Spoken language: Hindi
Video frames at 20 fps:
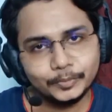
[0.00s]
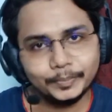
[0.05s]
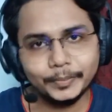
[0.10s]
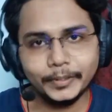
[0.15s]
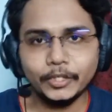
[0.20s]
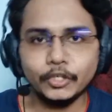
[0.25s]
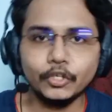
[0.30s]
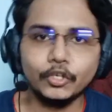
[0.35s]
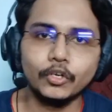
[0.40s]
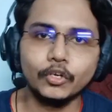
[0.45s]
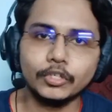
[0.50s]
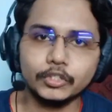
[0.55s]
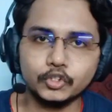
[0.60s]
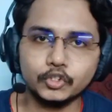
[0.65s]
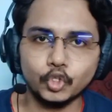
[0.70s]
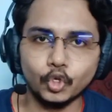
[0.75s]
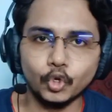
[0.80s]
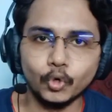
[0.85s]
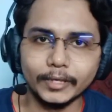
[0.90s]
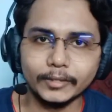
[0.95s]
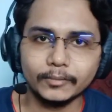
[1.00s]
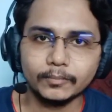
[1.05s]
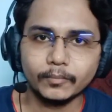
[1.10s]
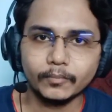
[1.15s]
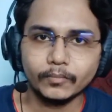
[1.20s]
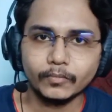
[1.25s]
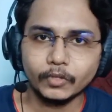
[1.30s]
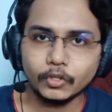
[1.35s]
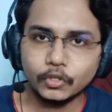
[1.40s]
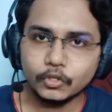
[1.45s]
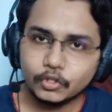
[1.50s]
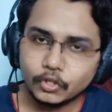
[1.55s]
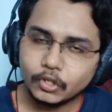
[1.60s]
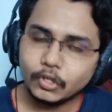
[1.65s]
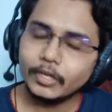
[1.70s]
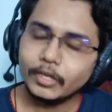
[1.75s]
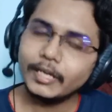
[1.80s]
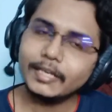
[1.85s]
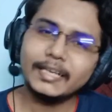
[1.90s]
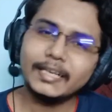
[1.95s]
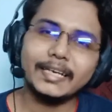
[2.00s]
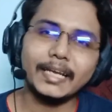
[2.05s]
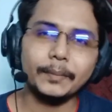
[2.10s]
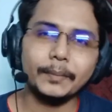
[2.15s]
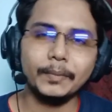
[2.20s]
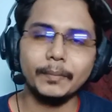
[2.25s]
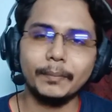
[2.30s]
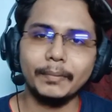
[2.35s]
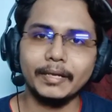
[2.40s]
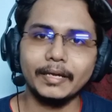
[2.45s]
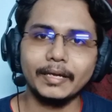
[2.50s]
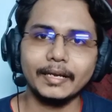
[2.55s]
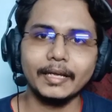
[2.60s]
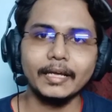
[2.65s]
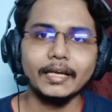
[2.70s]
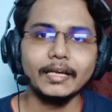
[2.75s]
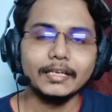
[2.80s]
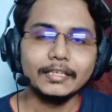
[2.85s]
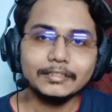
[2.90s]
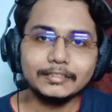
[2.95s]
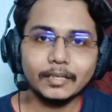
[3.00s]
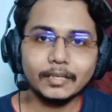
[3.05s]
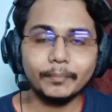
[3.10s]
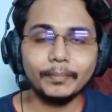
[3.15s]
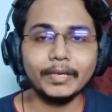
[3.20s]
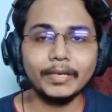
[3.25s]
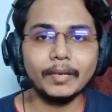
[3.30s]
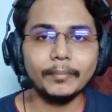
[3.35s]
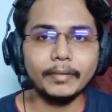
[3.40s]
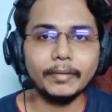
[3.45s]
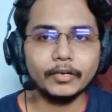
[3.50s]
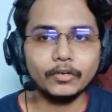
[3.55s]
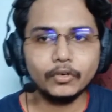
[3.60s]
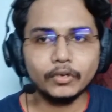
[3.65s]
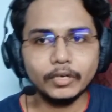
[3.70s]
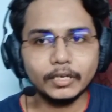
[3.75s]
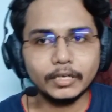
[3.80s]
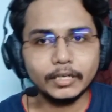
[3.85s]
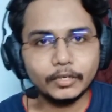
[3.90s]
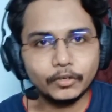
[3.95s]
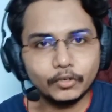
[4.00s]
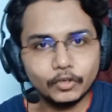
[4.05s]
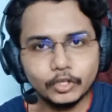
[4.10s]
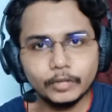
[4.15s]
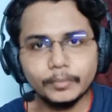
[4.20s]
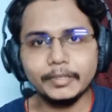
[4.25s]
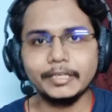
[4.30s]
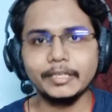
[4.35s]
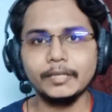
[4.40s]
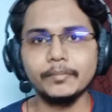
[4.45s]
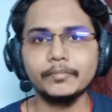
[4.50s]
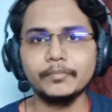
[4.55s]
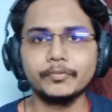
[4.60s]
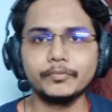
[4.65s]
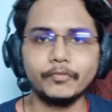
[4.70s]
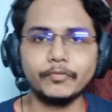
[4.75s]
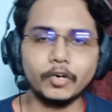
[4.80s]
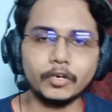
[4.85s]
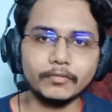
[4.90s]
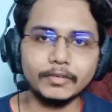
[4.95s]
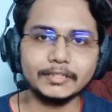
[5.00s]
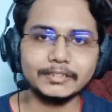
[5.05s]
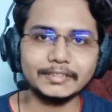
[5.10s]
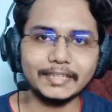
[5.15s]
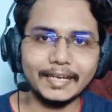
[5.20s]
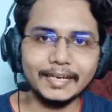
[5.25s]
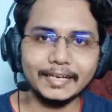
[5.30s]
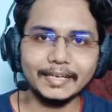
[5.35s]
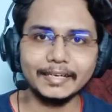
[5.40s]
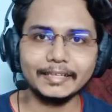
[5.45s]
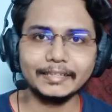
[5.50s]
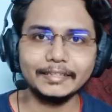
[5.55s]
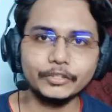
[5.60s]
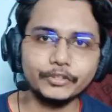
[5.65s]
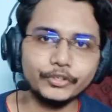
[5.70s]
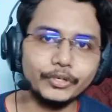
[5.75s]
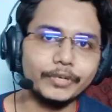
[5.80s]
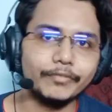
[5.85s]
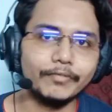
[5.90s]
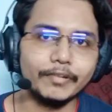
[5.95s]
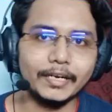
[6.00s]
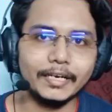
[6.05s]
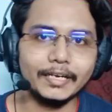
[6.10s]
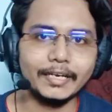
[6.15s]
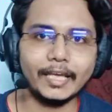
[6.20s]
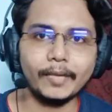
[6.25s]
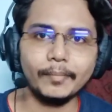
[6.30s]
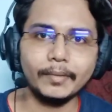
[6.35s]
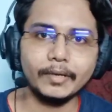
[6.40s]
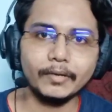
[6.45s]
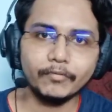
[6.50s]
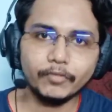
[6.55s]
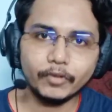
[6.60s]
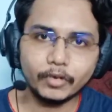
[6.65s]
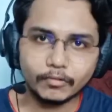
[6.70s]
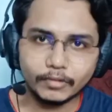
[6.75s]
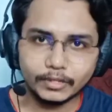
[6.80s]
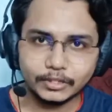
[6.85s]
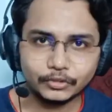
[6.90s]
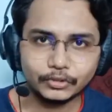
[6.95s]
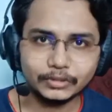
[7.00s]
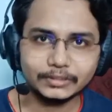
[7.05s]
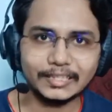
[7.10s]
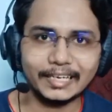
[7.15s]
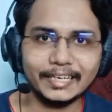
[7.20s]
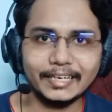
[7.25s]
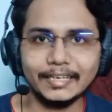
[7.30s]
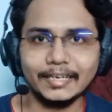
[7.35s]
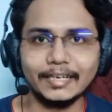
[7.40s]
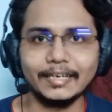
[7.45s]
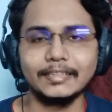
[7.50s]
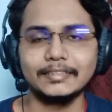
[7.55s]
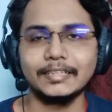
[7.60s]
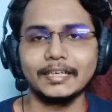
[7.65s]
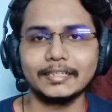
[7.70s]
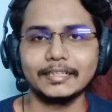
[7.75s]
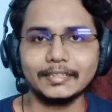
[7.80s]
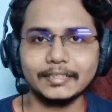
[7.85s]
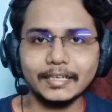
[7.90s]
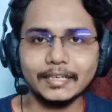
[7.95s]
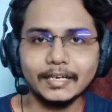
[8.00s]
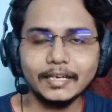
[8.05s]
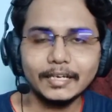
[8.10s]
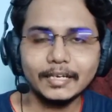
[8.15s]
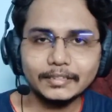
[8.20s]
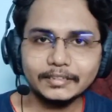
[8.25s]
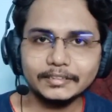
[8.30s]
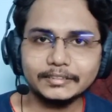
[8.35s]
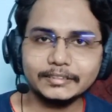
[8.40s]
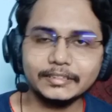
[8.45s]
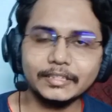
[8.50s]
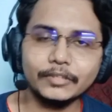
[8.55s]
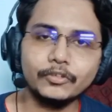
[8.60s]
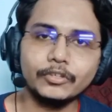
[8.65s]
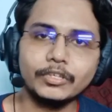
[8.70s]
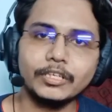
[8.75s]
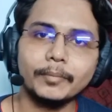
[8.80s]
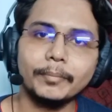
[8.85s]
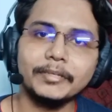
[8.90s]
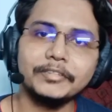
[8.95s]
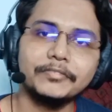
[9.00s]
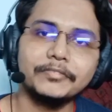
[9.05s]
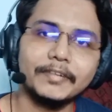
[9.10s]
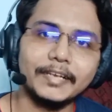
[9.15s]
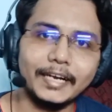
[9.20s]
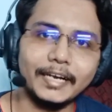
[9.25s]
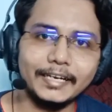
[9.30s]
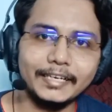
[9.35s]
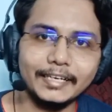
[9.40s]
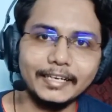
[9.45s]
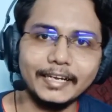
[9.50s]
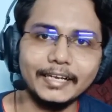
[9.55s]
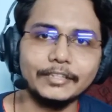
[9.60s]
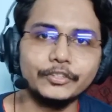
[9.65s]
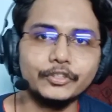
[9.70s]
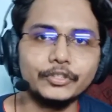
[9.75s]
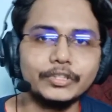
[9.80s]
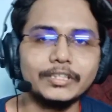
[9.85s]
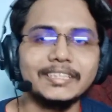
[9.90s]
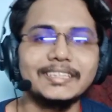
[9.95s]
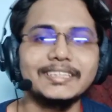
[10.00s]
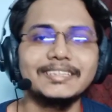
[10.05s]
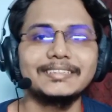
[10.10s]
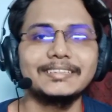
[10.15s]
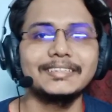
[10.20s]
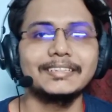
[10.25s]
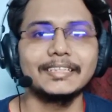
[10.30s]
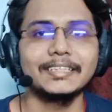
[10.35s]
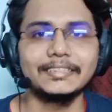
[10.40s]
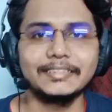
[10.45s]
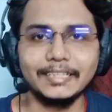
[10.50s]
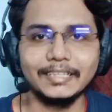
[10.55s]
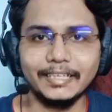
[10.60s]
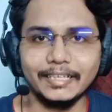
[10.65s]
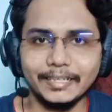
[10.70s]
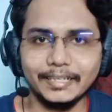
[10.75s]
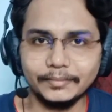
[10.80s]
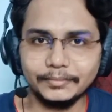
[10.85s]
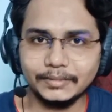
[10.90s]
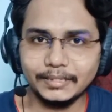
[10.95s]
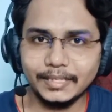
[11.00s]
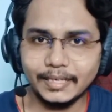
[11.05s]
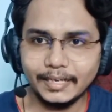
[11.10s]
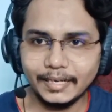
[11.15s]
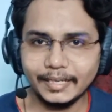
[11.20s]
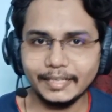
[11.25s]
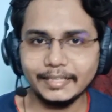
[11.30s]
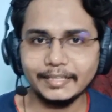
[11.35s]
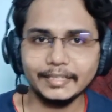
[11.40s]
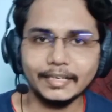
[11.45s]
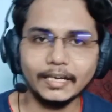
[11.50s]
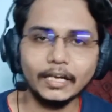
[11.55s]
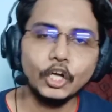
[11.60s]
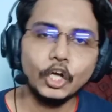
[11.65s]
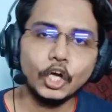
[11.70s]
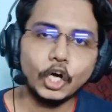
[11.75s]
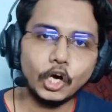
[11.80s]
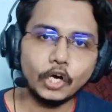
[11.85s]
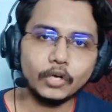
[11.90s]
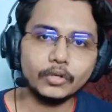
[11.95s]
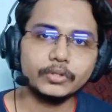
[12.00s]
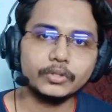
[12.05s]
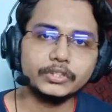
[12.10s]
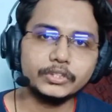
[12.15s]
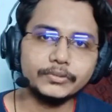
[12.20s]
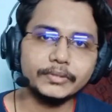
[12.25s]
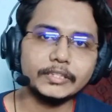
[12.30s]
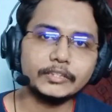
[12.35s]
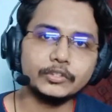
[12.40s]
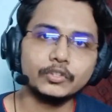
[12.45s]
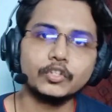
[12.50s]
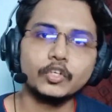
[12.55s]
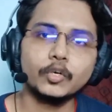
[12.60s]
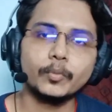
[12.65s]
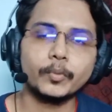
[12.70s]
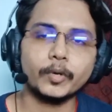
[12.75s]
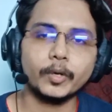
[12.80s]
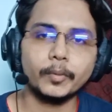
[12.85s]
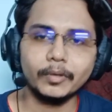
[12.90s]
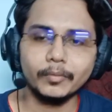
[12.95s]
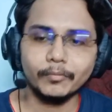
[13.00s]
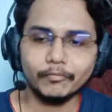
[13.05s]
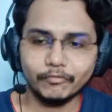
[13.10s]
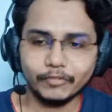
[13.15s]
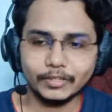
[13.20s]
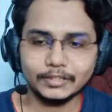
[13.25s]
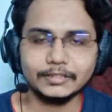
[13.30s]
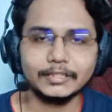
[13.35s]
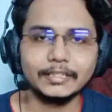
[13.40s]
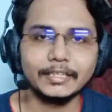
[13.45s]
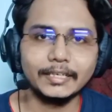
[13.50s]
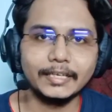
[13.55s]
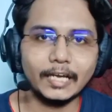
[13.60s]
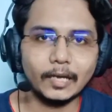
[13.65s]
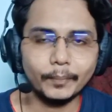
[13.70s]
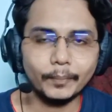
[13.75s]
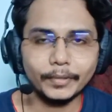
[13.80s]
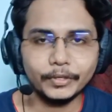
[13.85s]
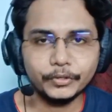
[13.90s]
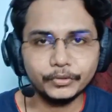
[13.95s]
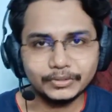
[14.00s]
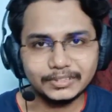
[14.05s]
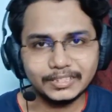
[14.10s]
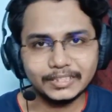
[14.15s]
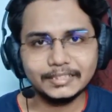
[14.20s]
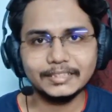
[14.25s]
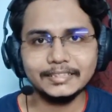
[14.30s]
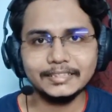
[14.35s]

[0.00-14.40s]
स्पीड दोनों की स्लो है दोनों एक ही टाइप के प्लेयर हैं जब भी आप देखोगे कि कोई भी टीम फॉरवर्ड साइन करती है तो डिफरेंट टाइप के फॉरवर्ड्स को साइन करना चाहती है जिससे उनके पास वैरायटी रहे जो कि इस सीजन चेन्नई एफ ने नहीं किया और इसकी वजह से उनको प्रॉब्लम फंस रही है यहाँ पे दूसरी